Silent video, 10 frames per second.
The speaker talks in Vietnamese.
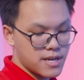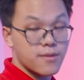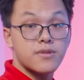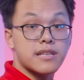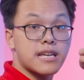thích
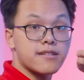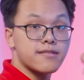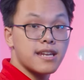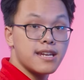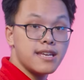em có thể chặn
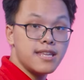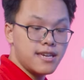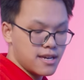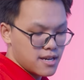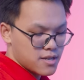chữ liên ly
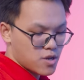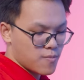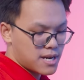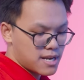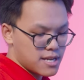đi cho
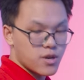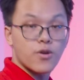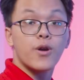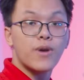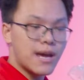nó mất đi cho
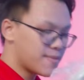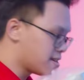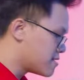nó nâu no nêm đi